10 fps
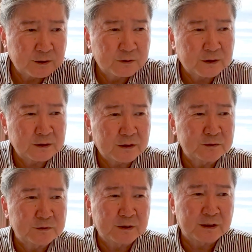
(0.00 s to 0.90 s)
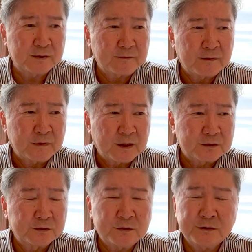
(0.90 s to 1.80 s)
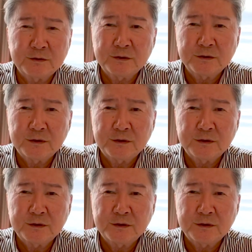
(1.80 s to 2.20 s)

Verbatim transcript: これから多分ね、すごく、